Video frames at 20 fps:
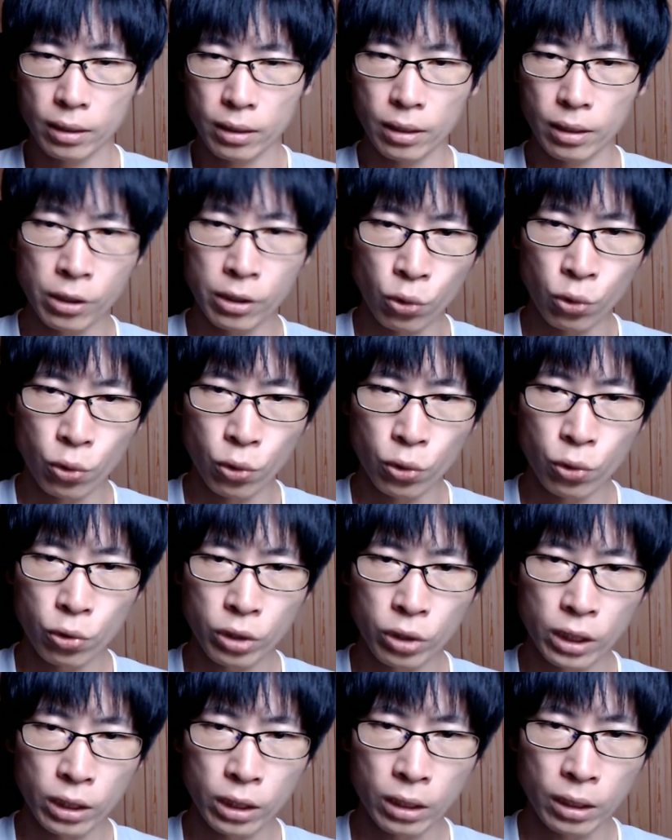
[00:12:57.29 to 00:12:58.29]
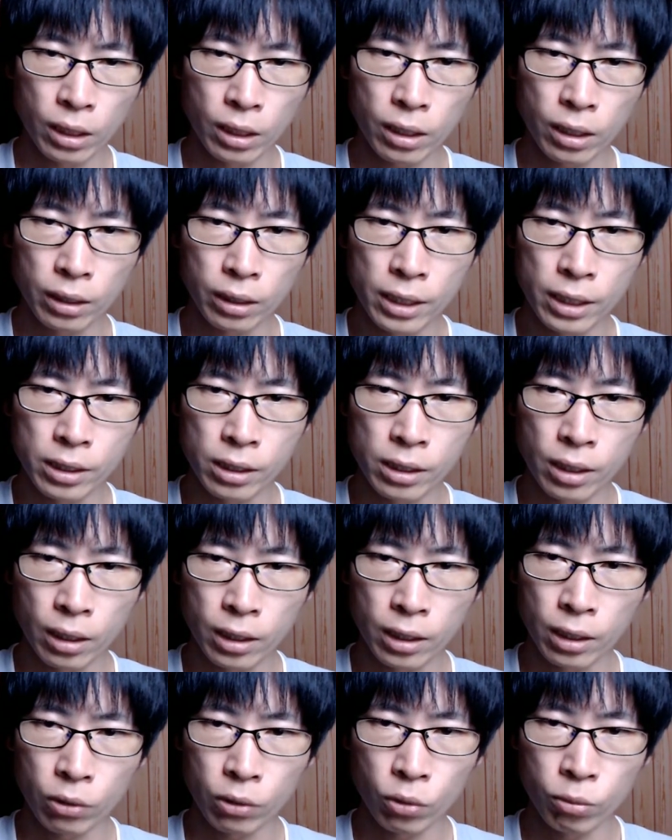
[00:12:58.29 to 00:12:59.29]
え腸腰筋が大事か
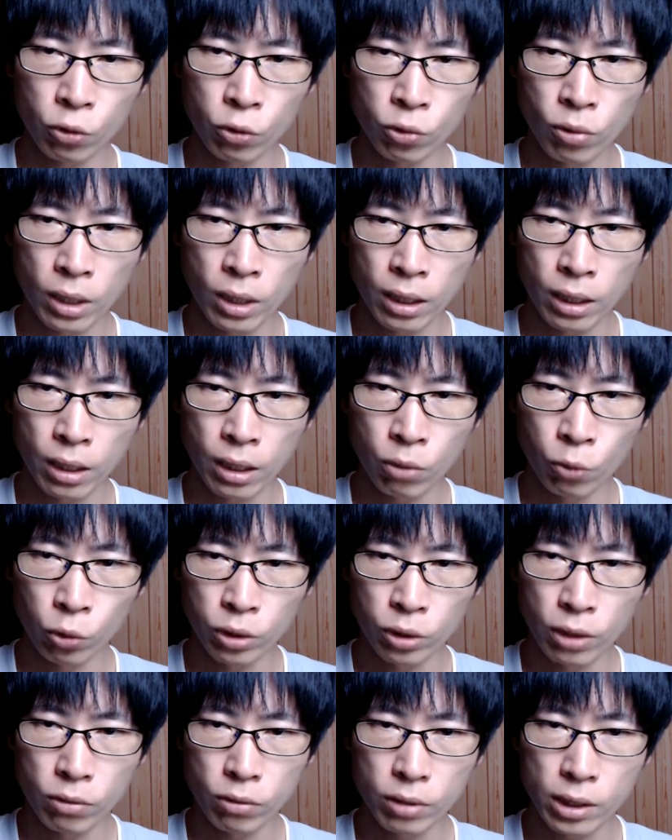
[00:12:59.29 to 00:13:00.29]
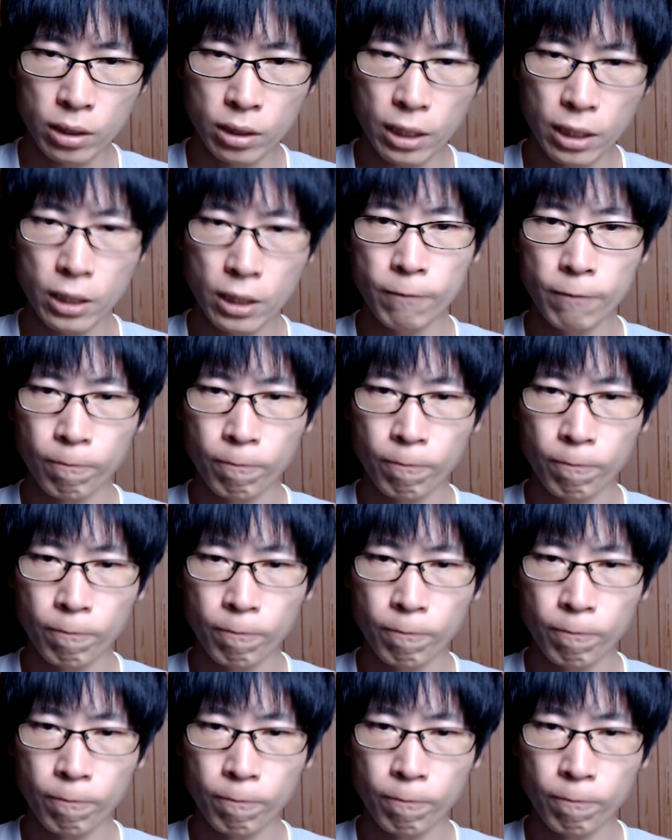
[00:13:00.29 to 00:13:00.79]
なと僕は思ってるんですね。